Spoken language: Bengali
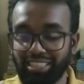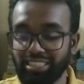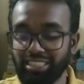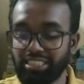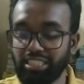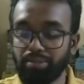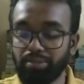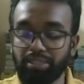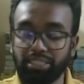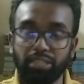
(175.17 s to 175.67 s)

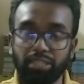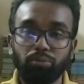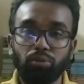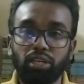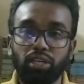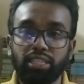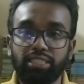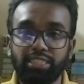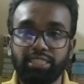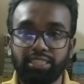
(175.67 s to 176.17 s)
নিজের ভাষায়
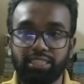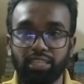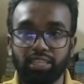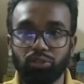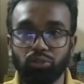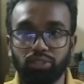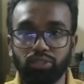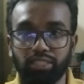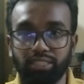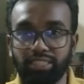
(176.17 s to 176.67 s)
বলার চেষ্টা
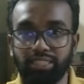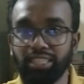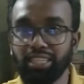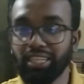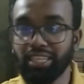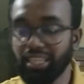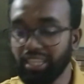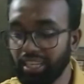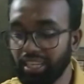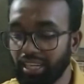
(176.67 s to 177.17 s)
করতেছি
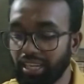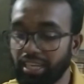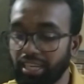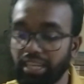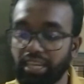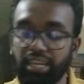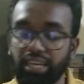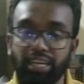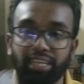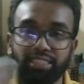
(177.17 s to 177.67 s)

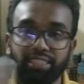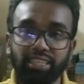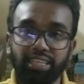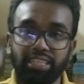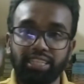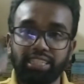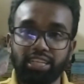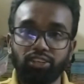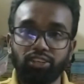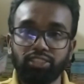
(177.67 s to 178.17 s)
তো
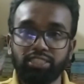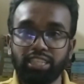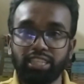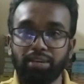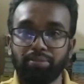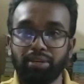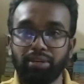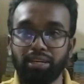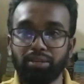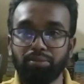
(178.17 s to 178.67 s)
এটা হচ্ছে
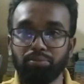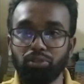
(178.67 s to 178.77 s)
আমার